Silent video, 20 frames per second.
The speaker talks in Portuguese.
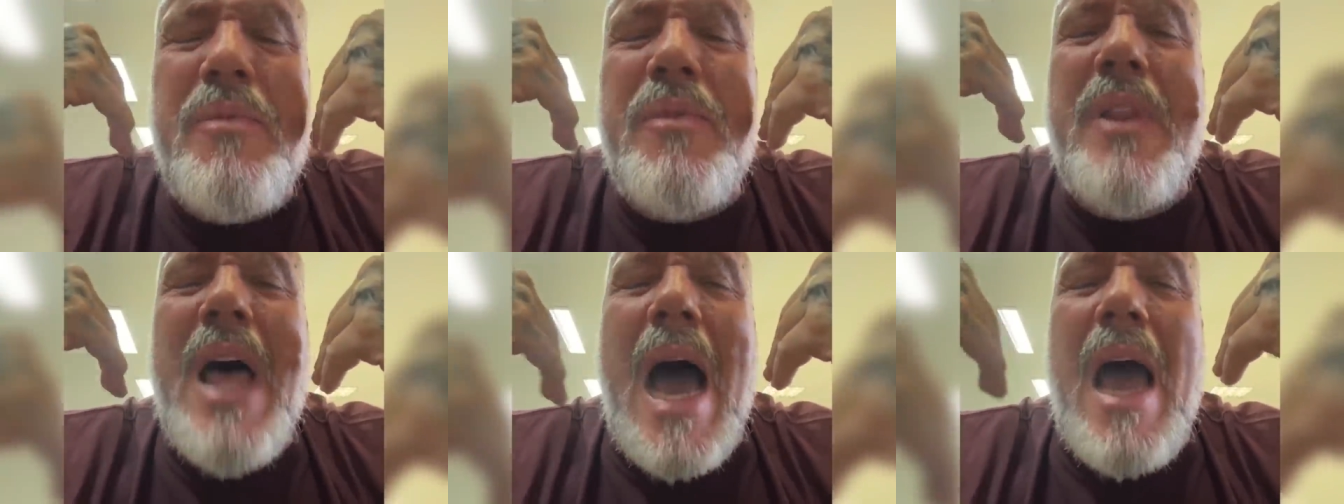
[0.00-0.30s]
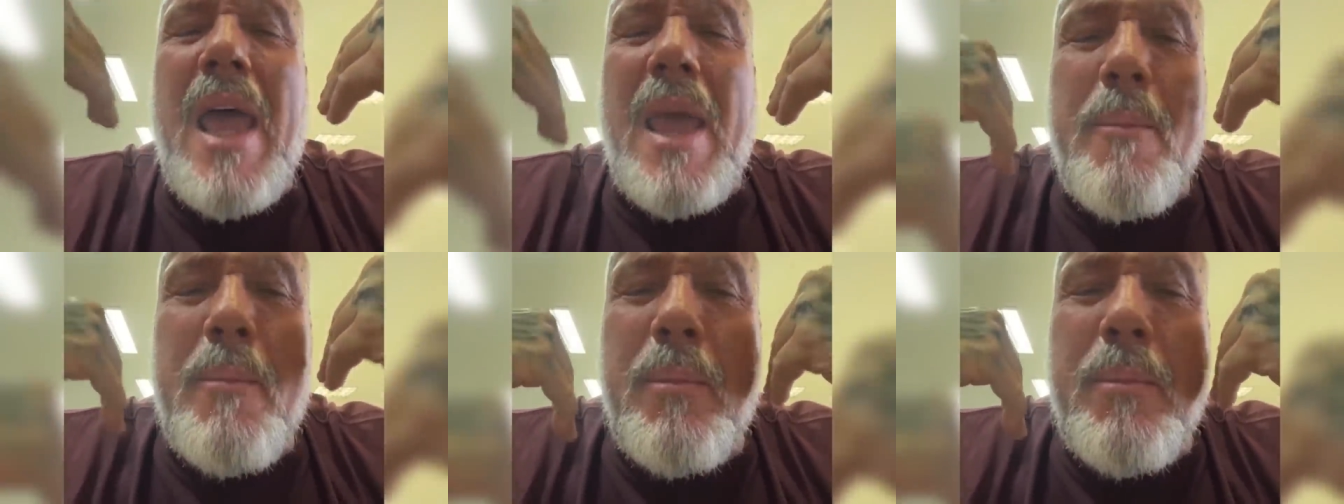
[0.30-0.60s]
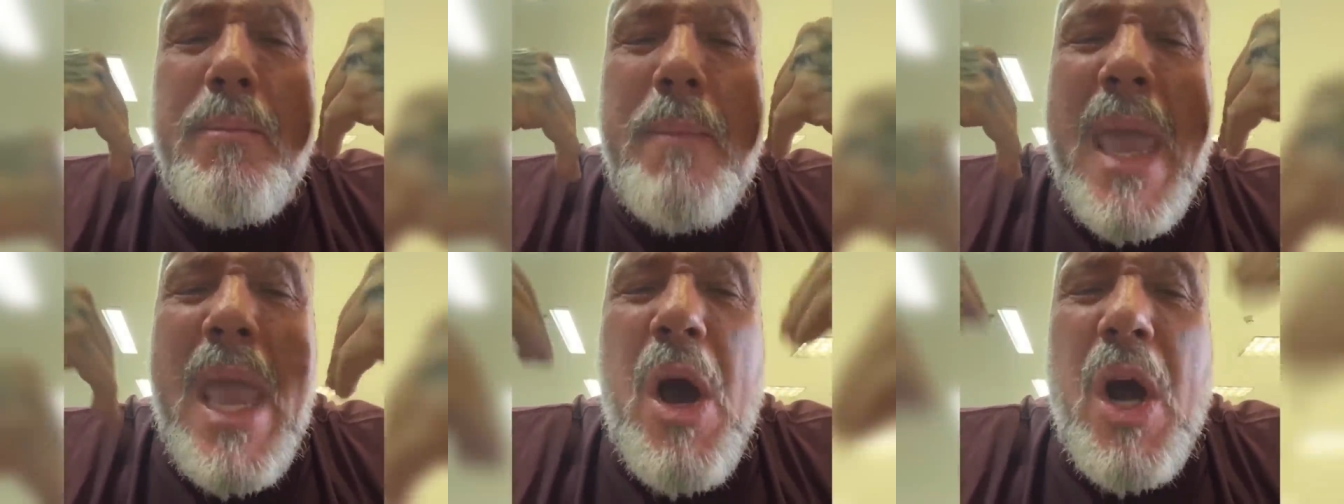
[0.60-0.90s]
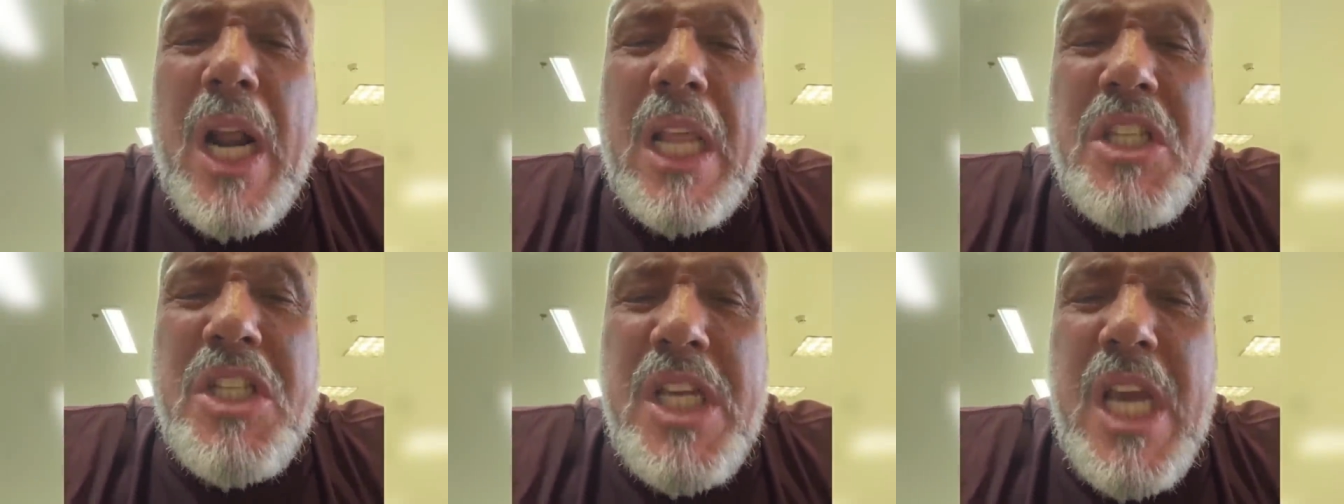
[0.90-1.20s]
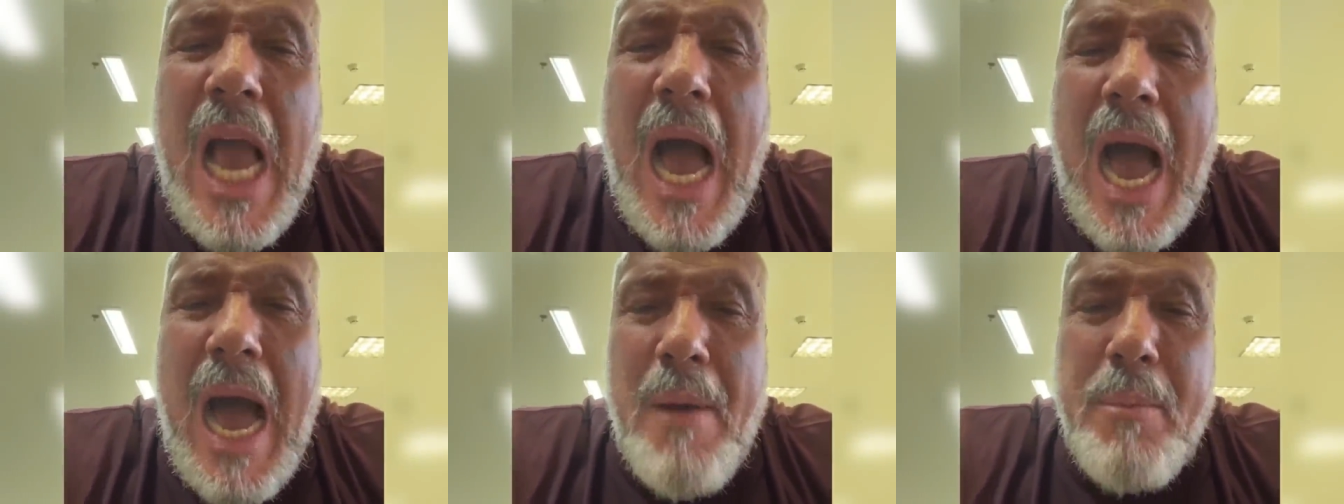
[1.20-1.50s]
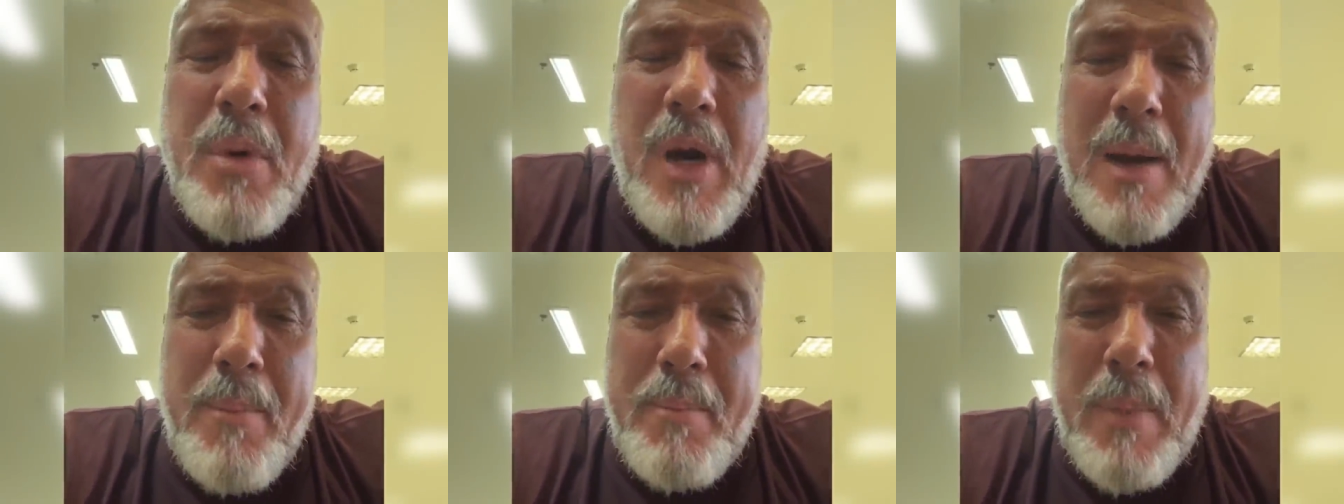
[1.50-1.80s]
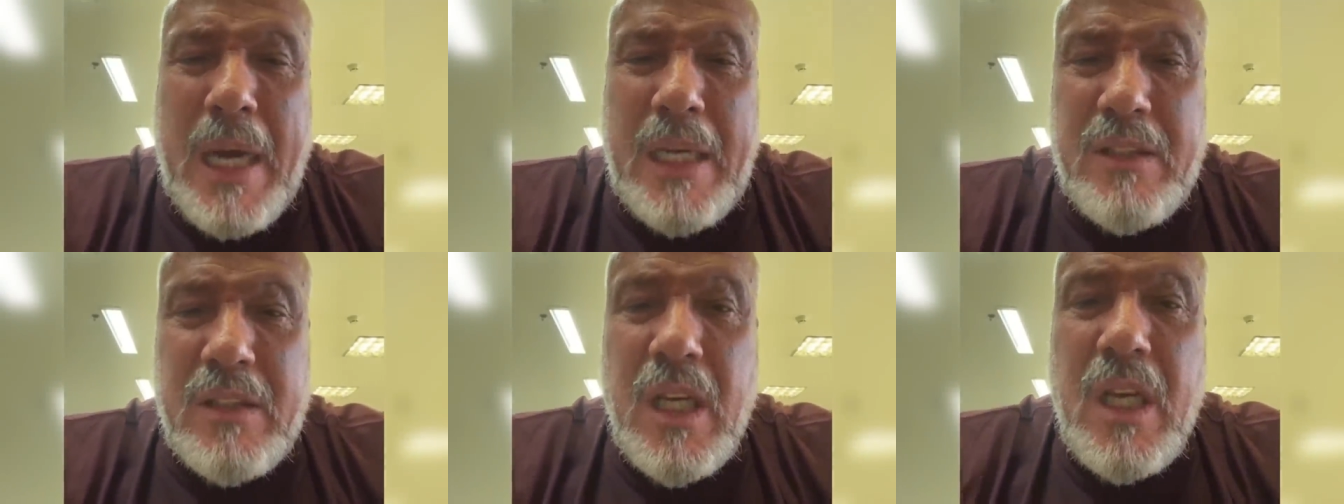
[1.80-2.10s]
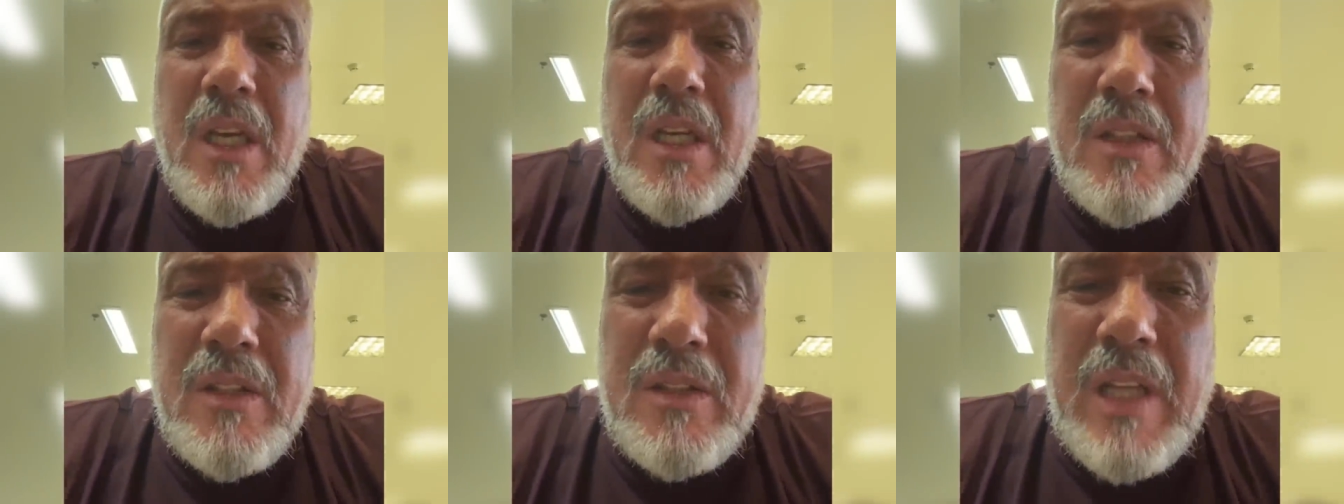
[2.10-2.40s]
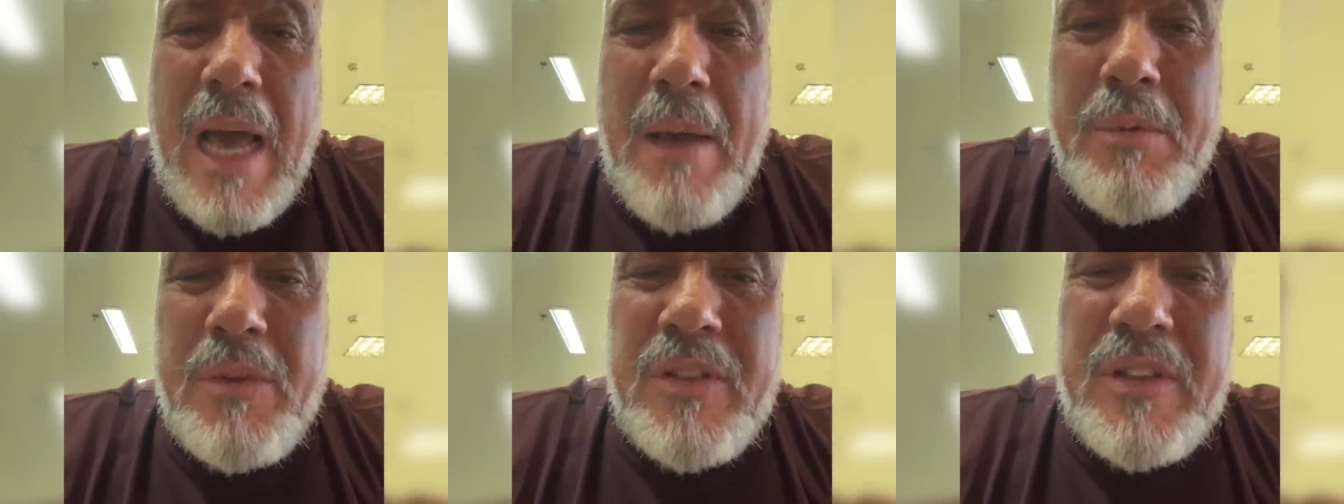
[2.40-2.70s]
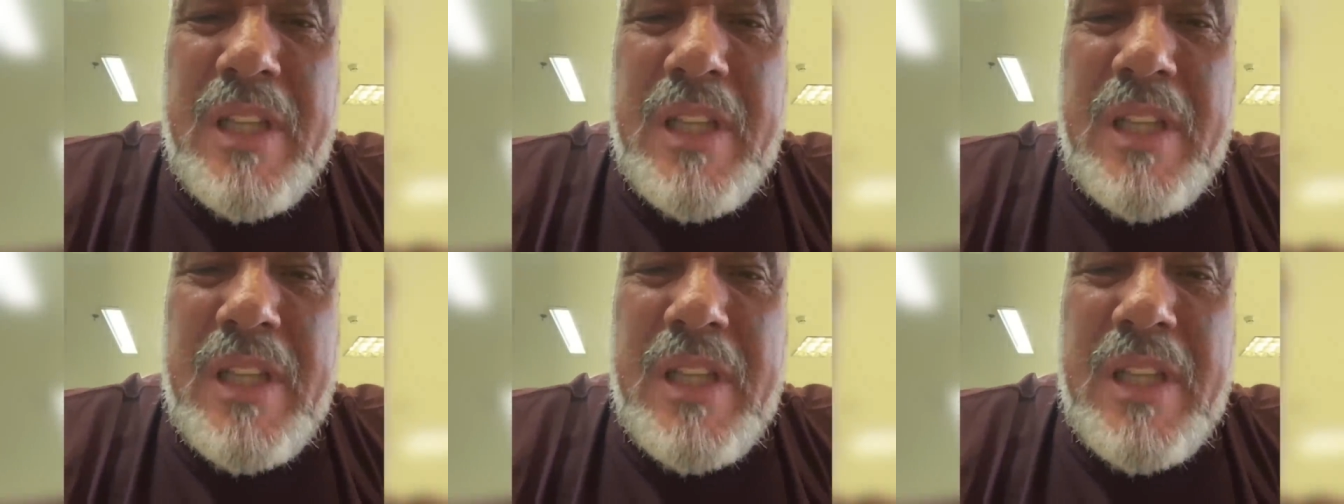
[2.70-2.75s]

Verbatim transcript: dar é meia hora de rabo, rapaz, sabe?